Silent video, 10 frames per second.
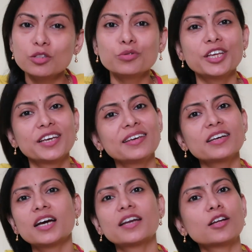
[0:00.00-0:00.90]
तो
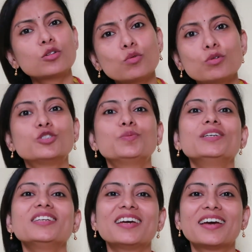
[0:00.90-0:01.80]
देखिए करना तो कुछ
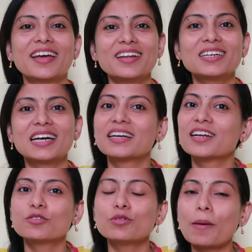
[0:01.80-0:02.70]
भी नहीं है है ना
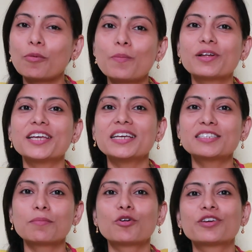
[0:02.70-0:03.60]
करना तो आपको पता ही है
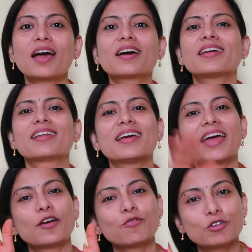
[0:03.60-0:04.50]
सब लोग क्या कर रहे
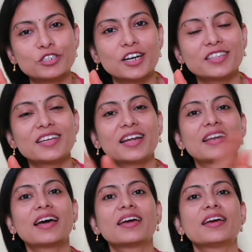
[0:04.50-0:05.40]
हैं हैंड वॉश करते
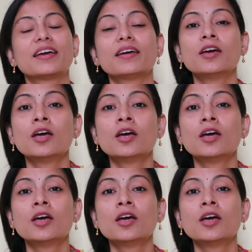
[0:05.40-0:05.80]
रहना है